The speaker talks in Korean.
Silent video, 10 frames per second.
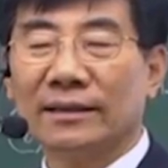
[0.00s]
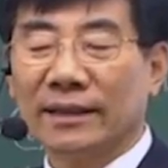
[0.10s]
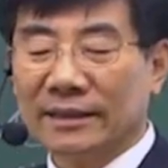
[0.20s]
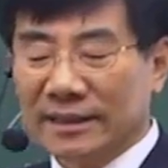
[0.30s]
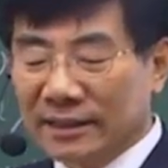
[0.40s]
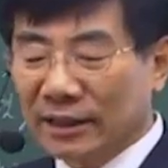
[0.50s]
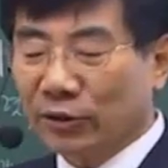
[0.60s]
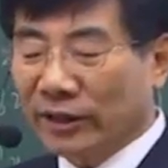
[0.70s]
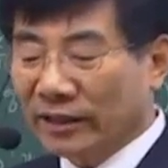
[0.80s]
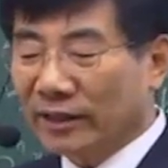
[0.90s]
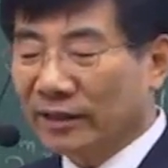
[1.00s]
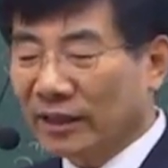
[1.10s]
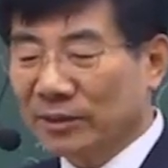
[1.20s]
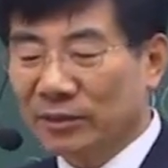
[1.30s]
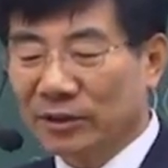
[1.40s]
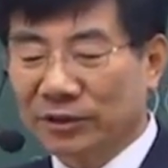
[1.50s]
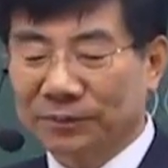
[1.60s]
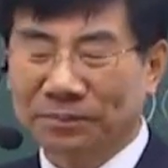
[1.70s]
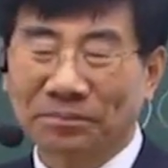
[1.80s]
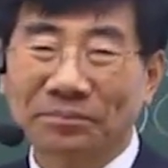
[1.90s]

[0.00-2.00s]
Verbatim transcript: 근데 실제로 냉정히 따지면요,